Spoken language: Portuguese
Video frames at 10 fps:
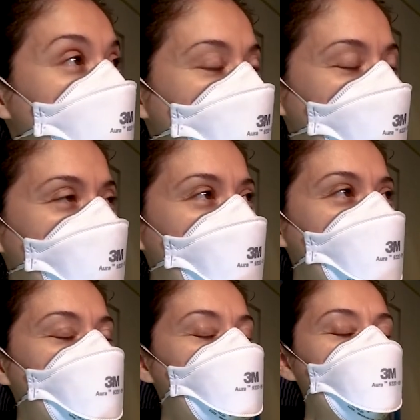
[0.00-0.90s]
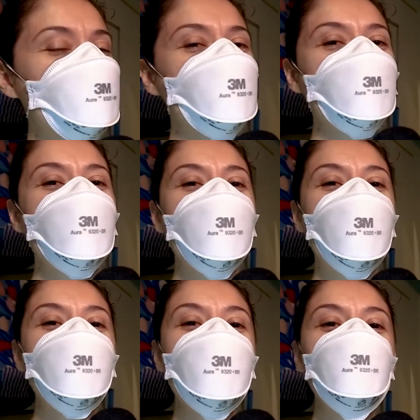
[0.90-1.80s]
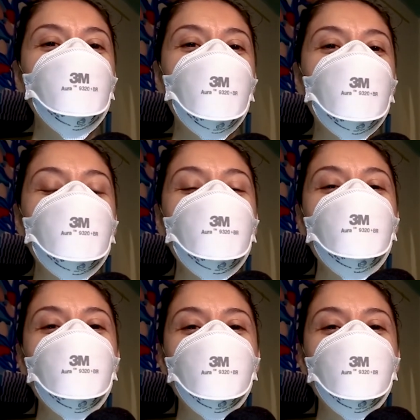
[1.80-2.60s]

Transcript: Sim, Carlos. Aqui era o Jardim de